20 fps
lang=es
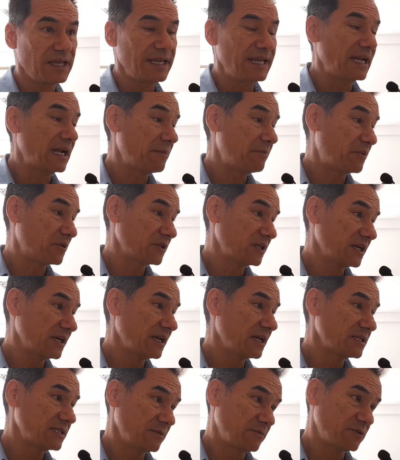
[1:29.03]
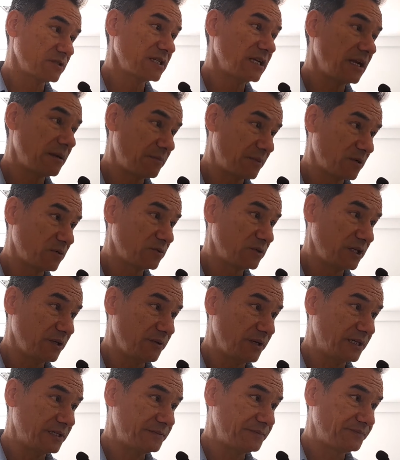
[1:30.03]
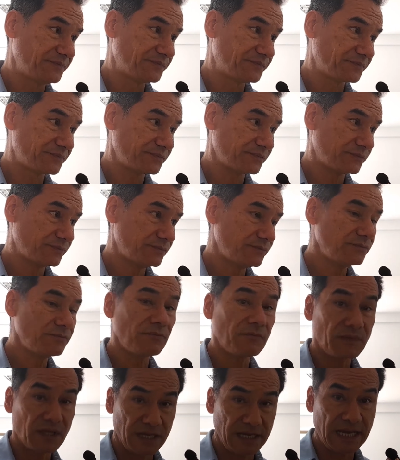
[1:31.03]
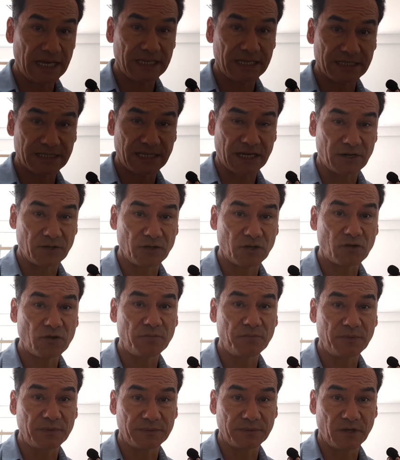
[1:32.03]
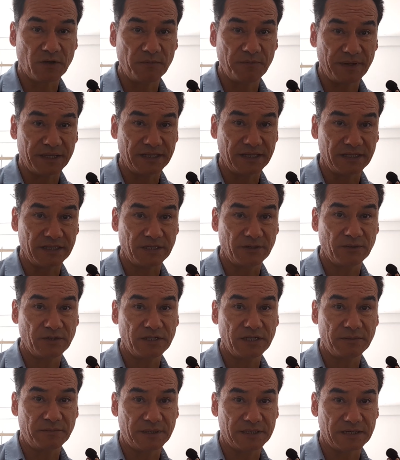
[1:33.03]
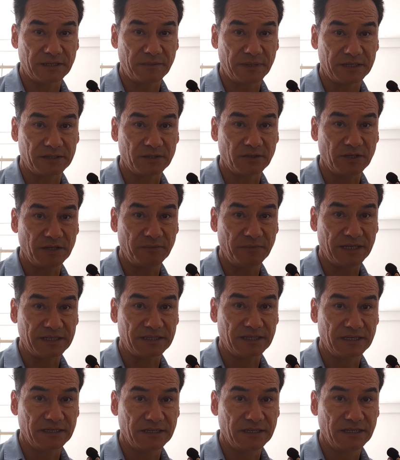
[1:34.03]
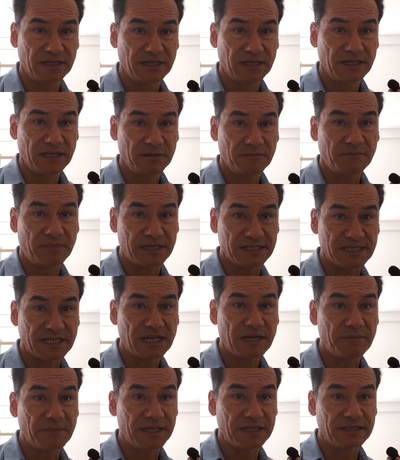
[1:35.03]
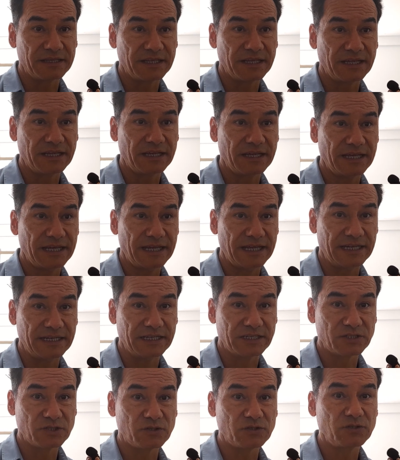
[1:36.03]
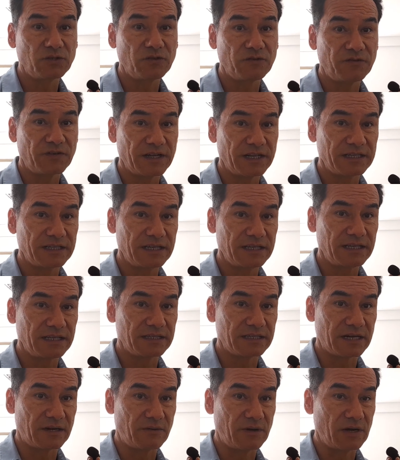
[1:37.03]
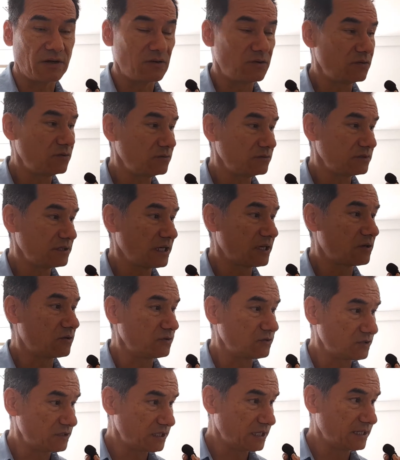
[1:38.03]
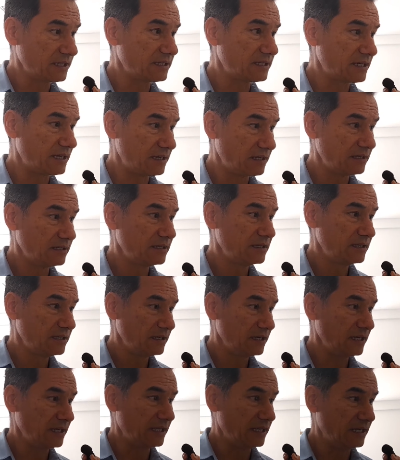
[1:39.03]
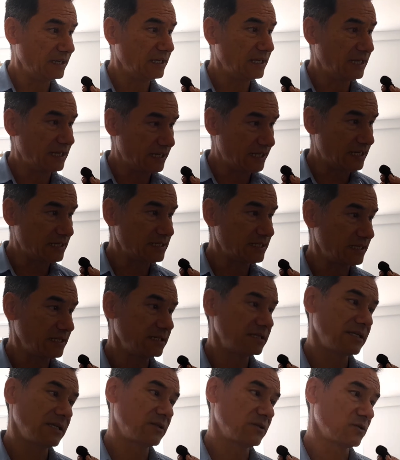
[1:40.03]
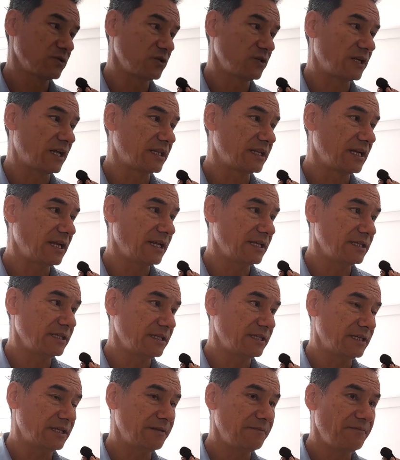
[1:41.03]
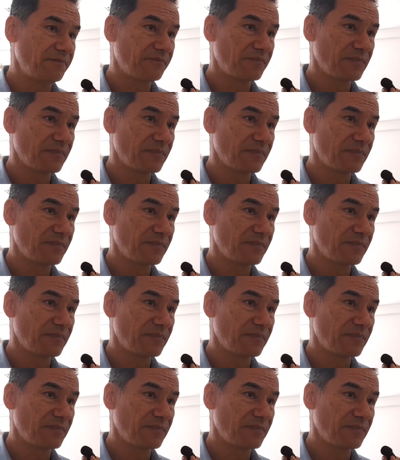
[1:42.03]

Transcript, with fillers: Y el aporte que le hacemos a la productividad y al desarrollo competitivo del departamento del Meta Básicamente en esos dos frentes de trabajo se concentra eh, el quehacer institucional de la entidad.